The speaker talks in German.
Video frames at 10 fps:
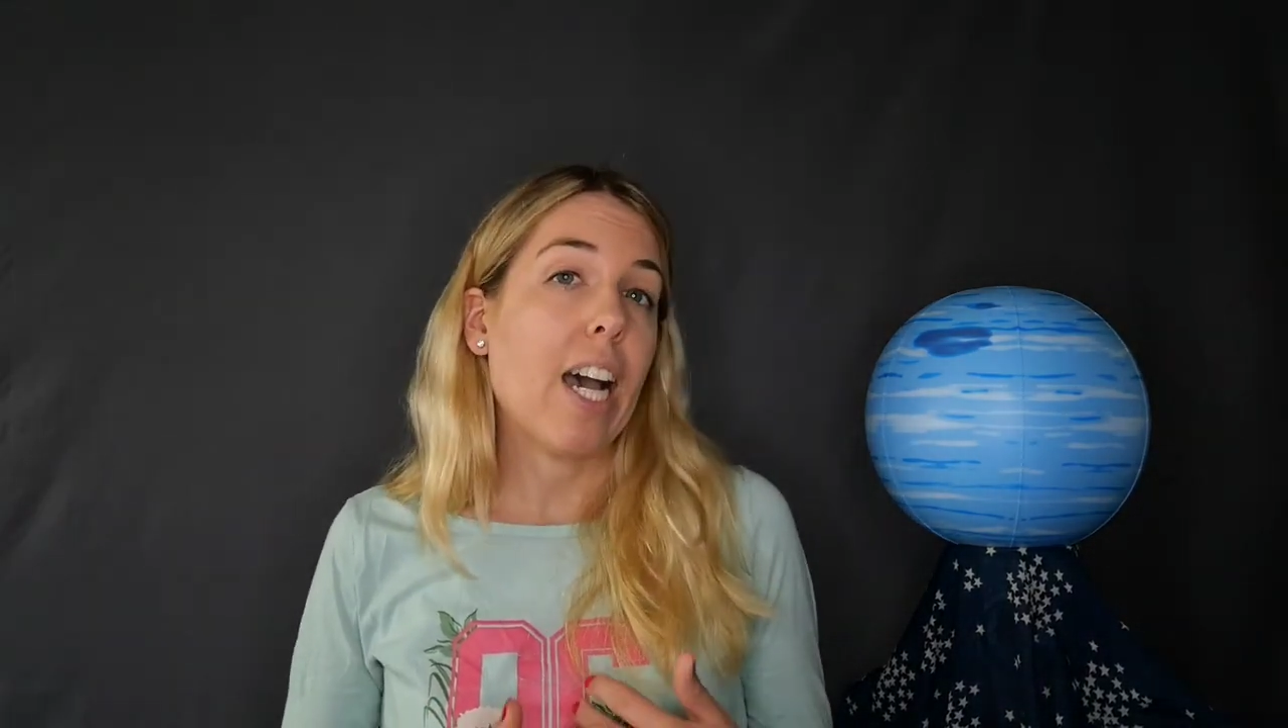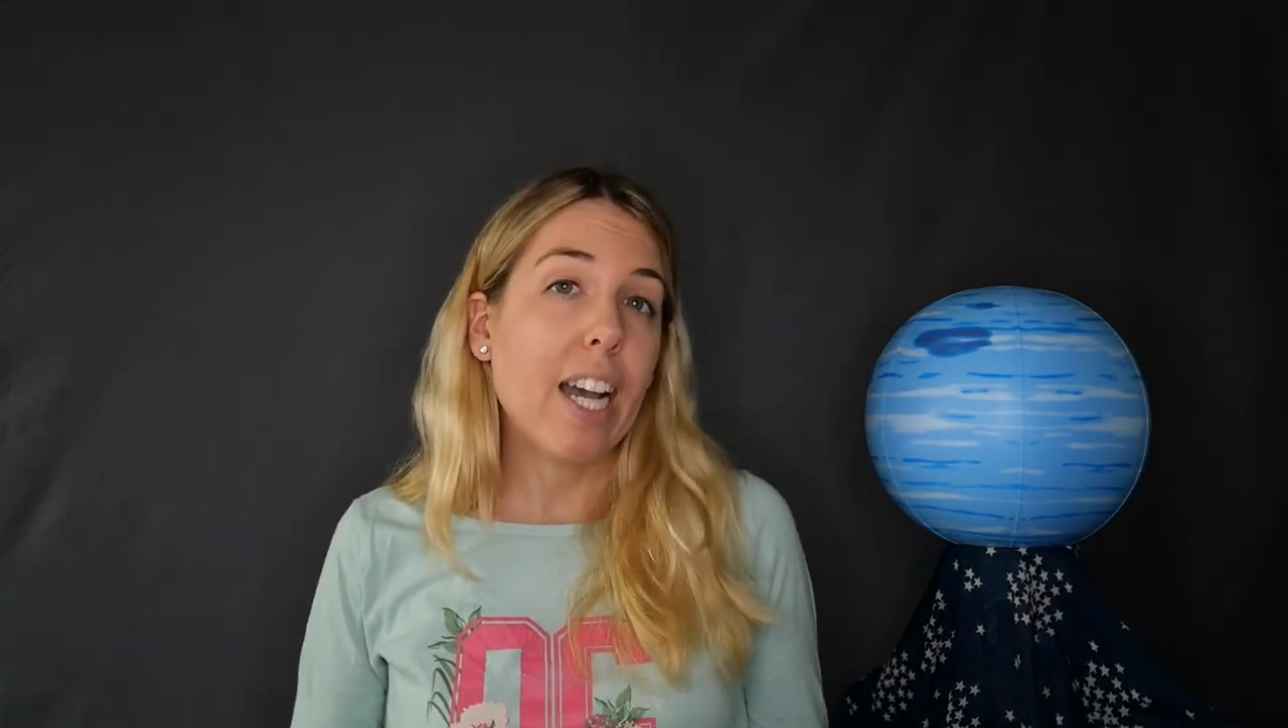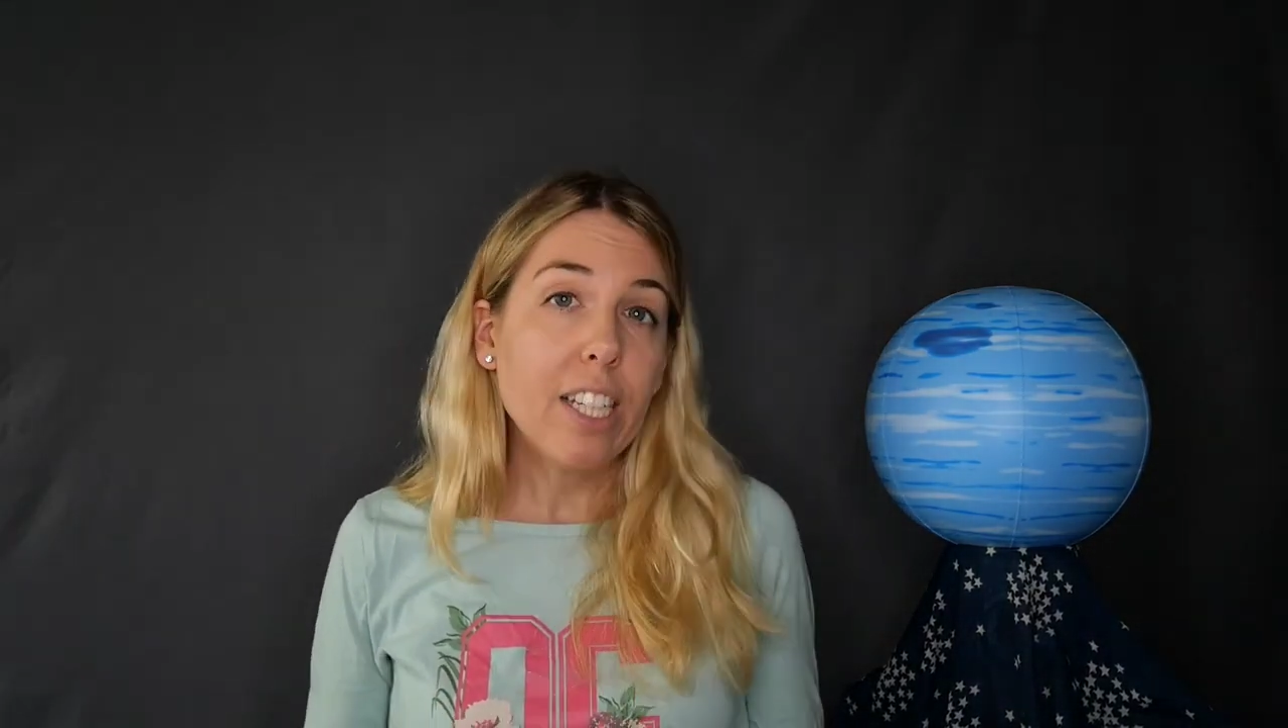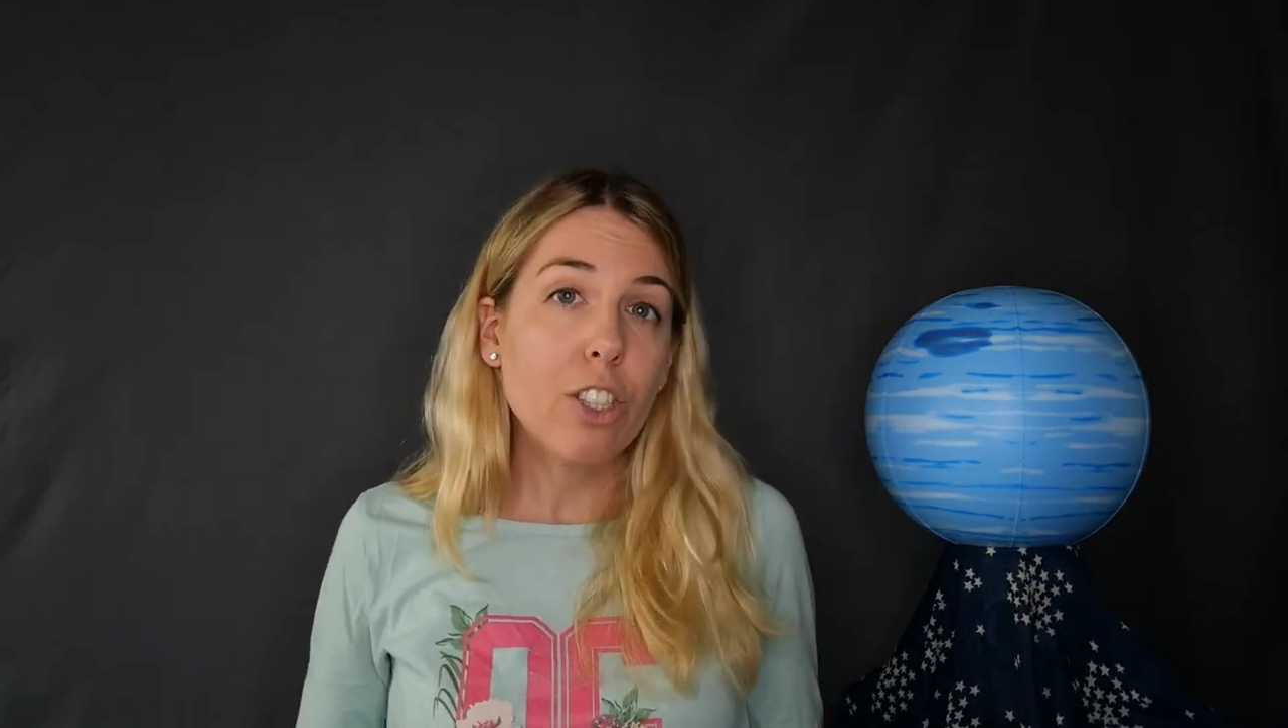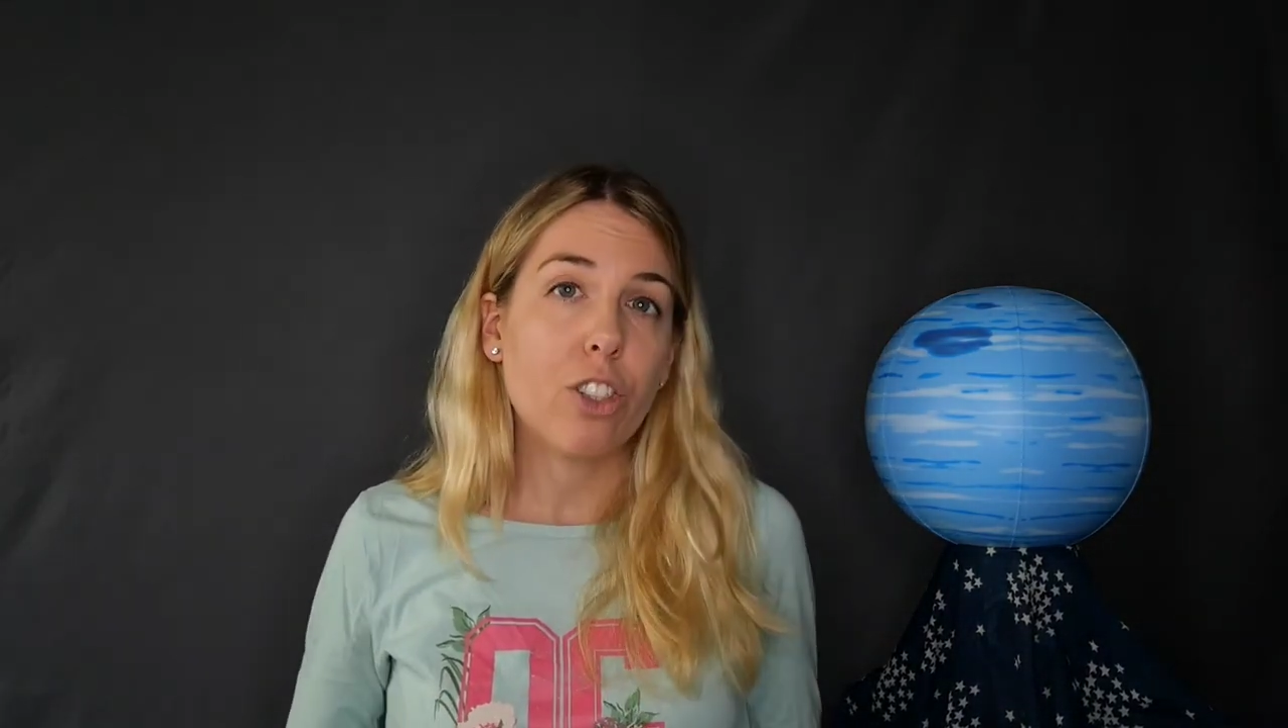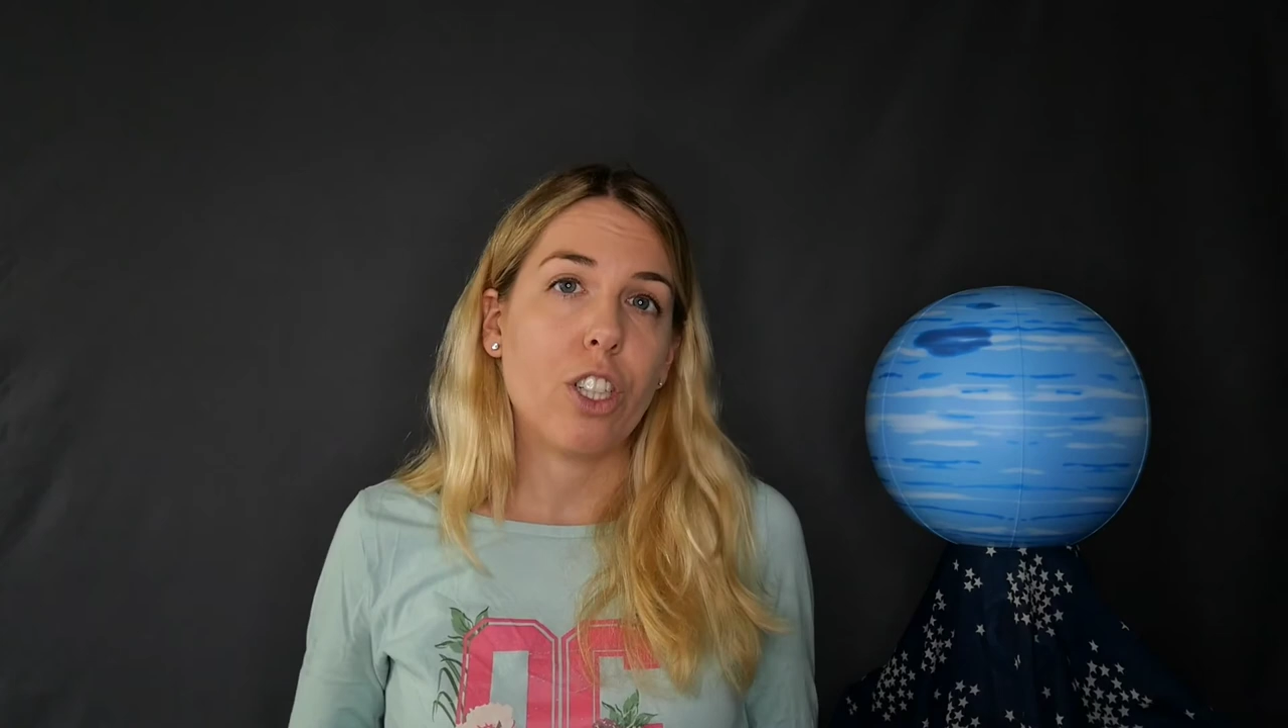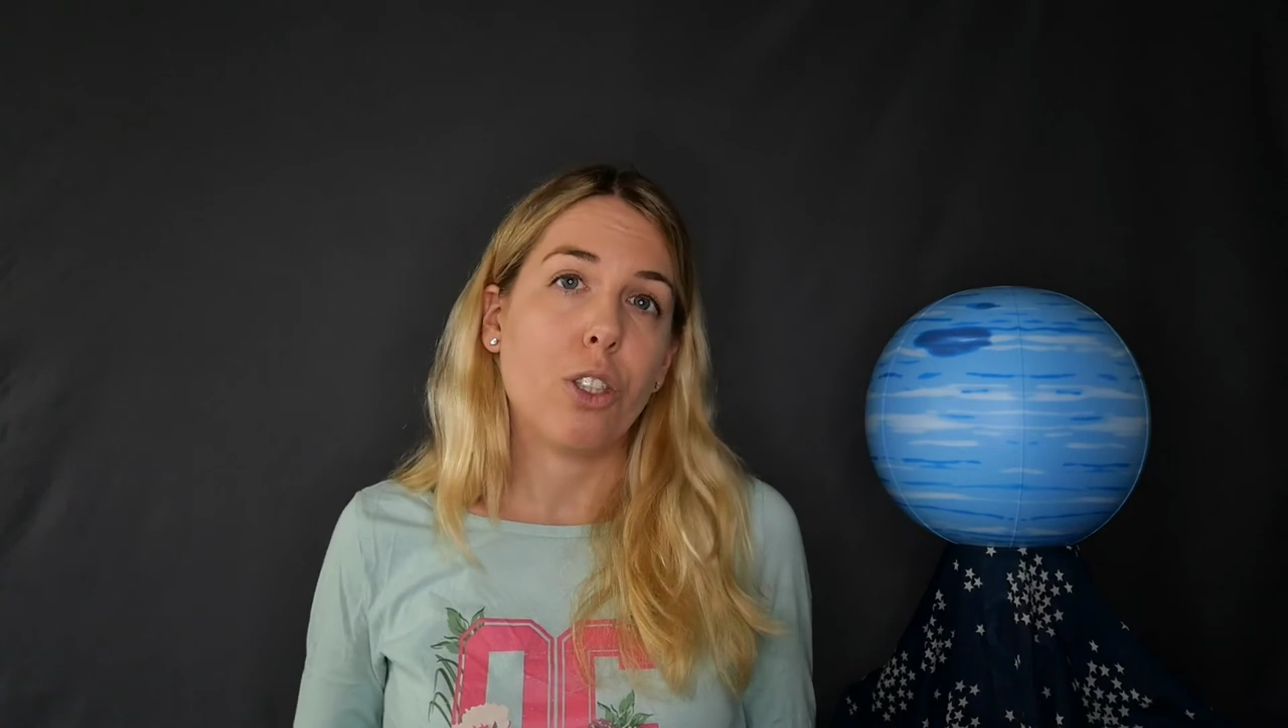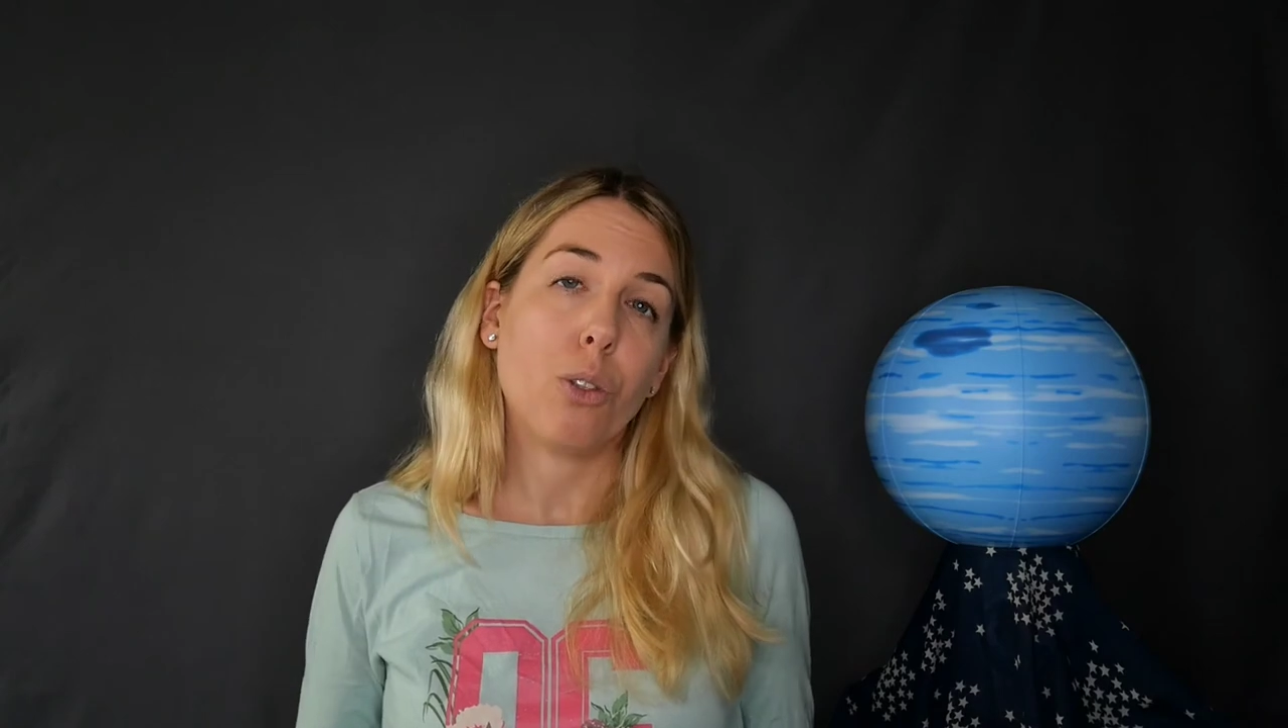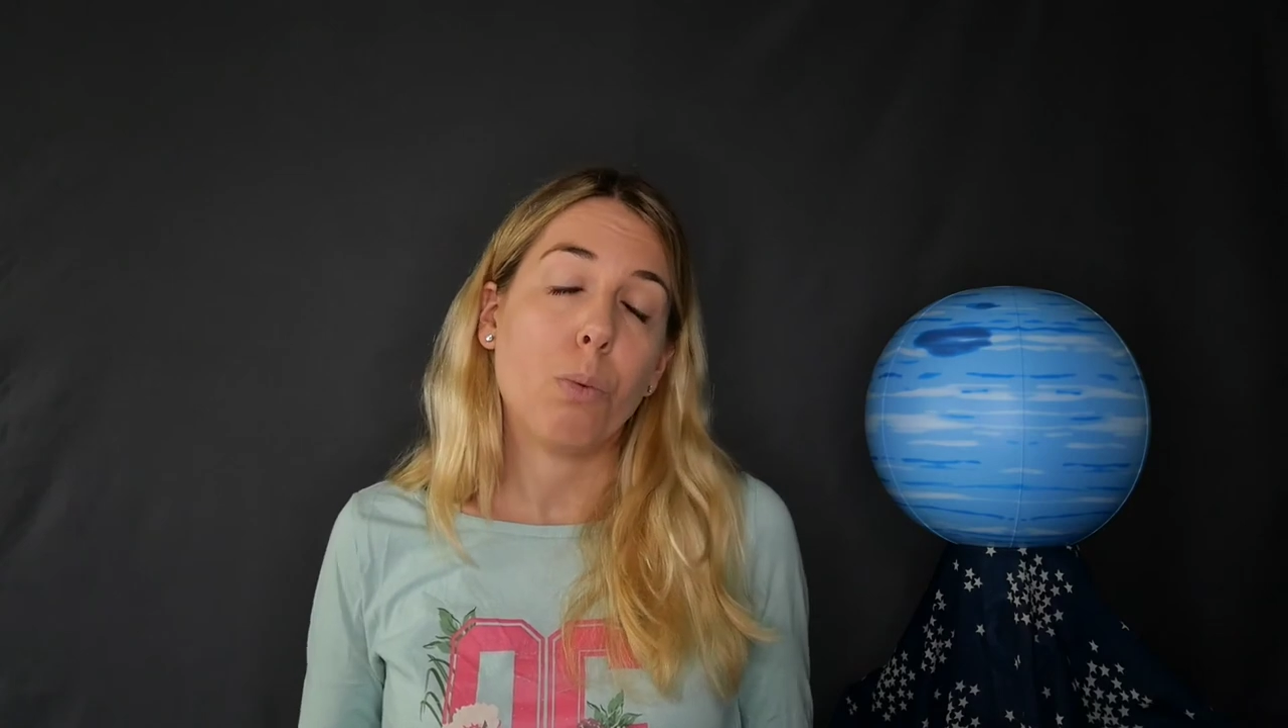Eisschicht